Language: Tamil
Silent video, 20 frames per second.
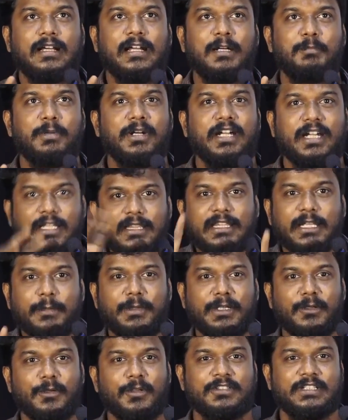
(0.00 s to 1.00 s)
கட் பண்ணிட்டு
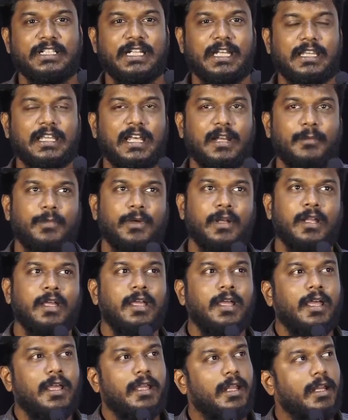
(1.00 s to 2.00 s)
திருப்பி இன்னொரு சீன்லேருந்து ஆரம்பிப்பார்
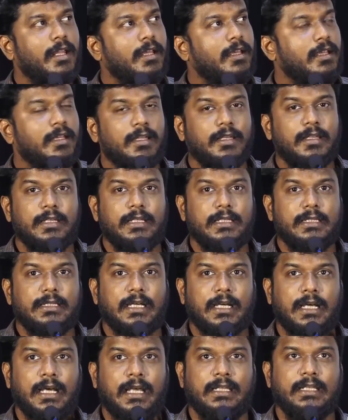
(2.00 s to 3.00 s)
எனக்கு
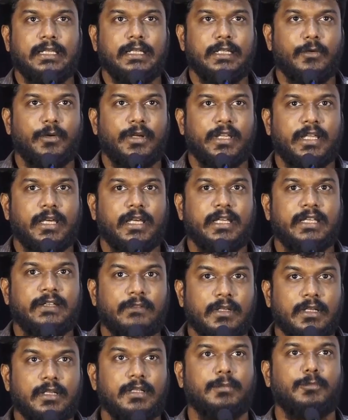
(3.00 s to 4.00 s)
இந்த கதையினுடைய
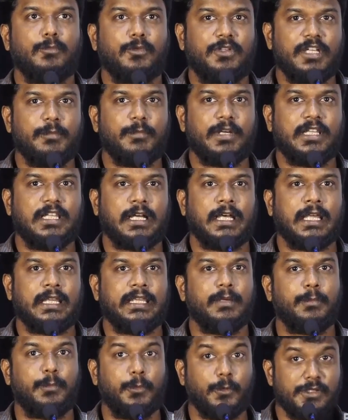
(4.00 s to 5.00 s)
இவர் முக்கியமாக அந்த
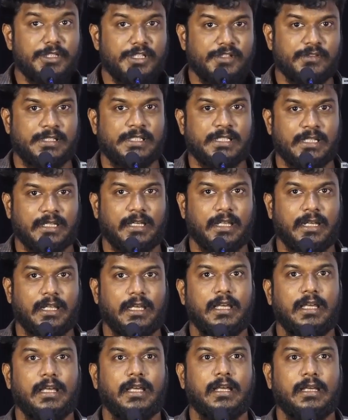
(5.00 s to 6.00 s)
கதையை புரிஞ்சு வச்சிருக்கிற
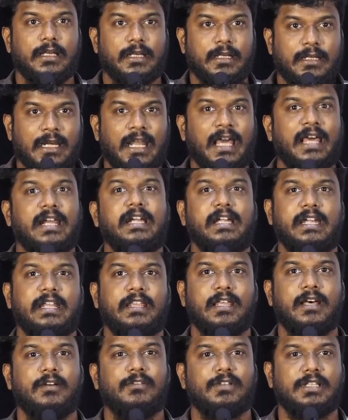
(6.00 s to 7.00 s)
கிளாரிட்டி
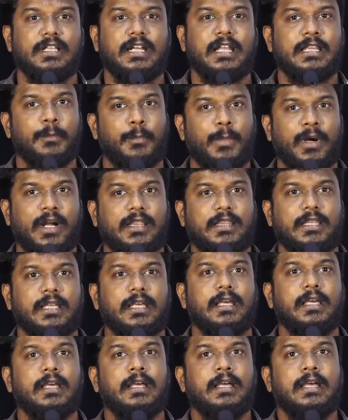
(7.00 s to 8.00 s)
தான் வந்து நான் அந்த படத்தை
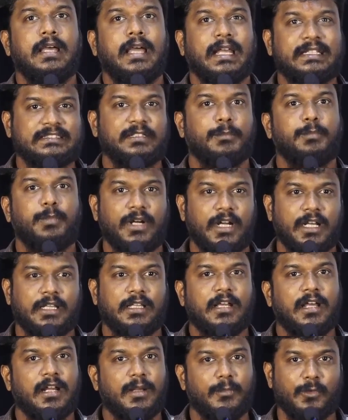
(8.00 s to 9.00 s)
அக்செப்ட்
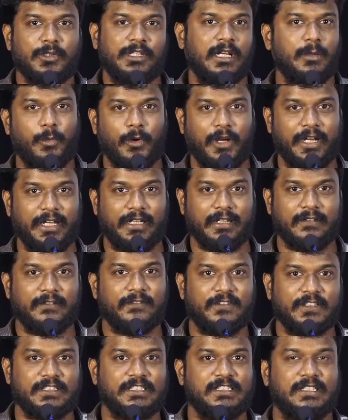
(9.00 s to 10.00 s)
பண்ணுறதுக்கான முதல் பாயிண்ட்
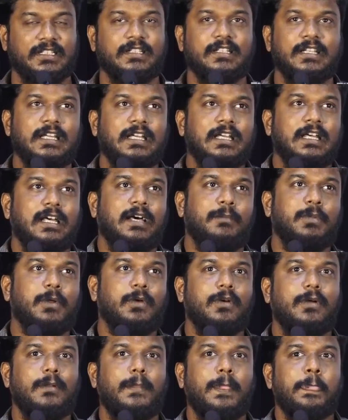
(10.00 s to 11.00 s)
ஃபஸ்ட்டு
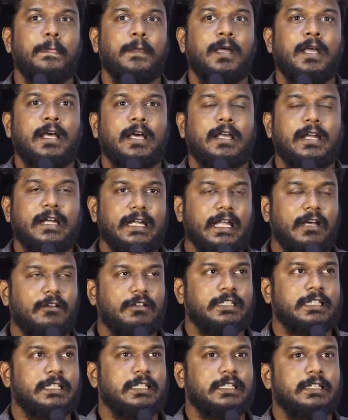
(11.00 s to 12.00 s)
அப்புறம்
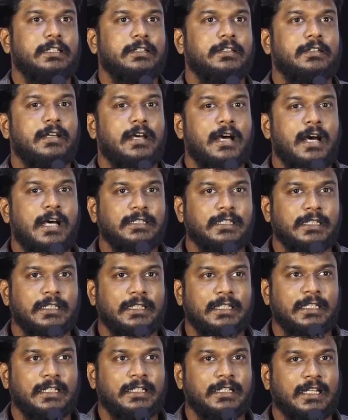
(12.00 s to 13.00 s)
ரெண்டாவது அந்த
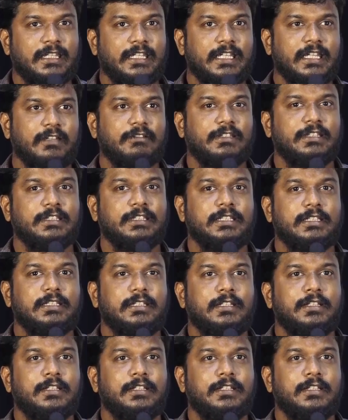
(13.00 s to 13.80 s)
கதையை வந்து